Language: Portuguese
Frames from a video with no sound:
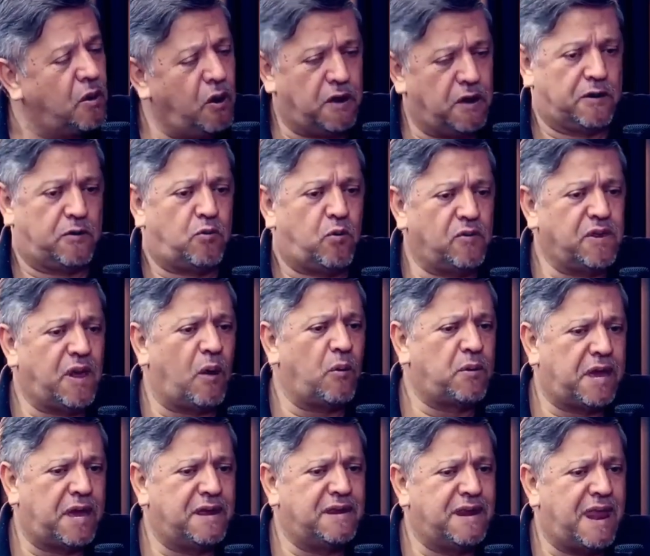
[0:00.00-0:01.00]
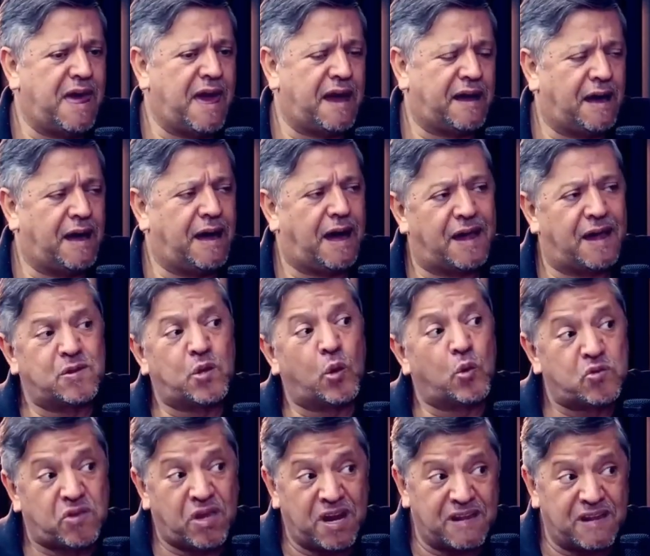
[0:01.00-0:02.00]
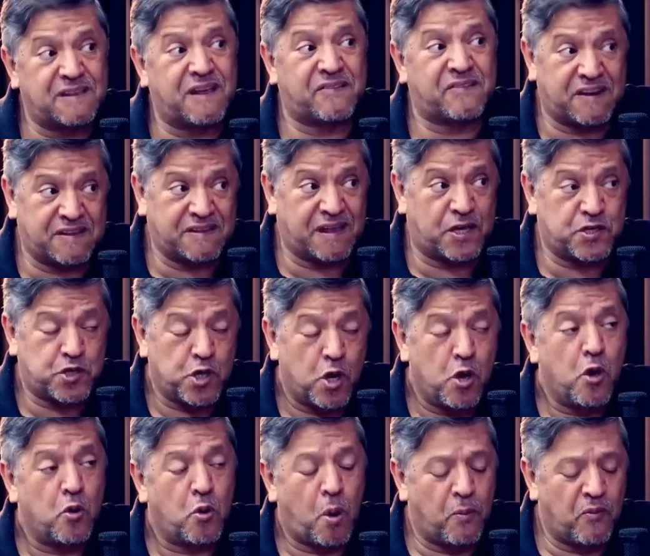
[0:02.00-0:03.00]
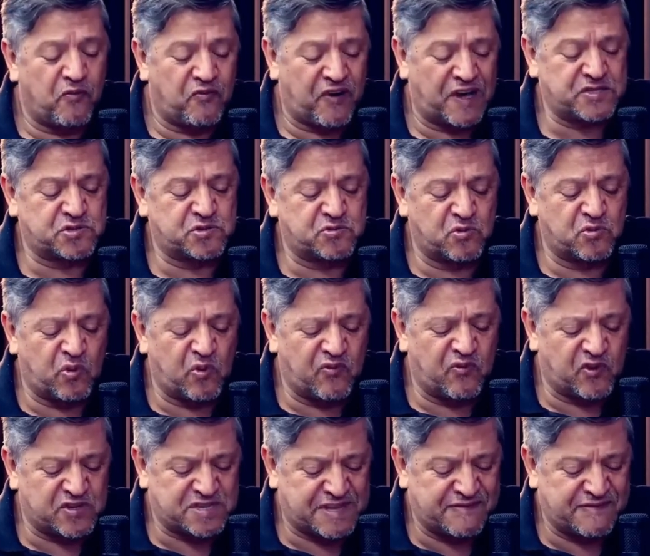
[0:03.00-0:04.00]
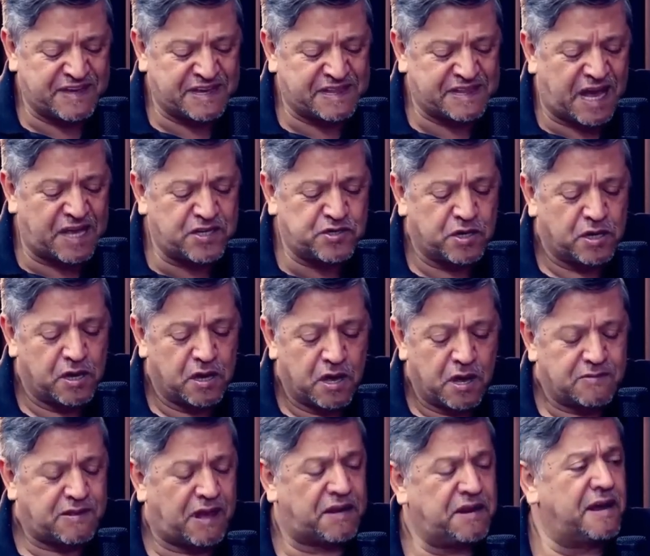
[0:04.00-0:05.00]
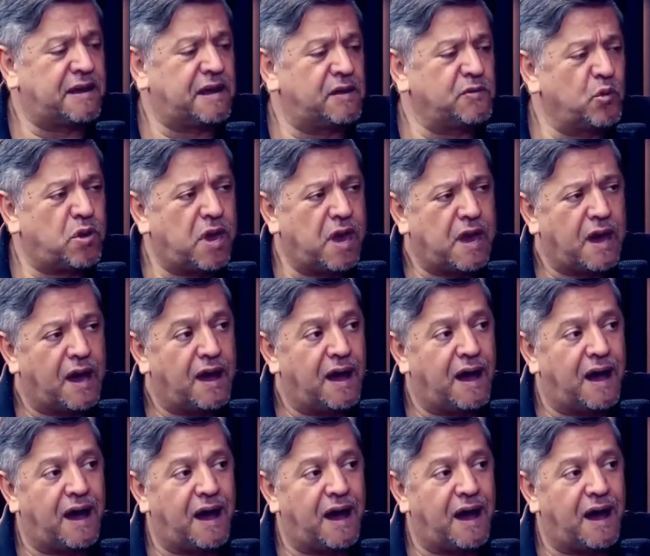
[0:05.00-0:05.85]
Ora, quando alguém nega a doutrina da trindade, como faz o Voz da Verdade, está negando o quê?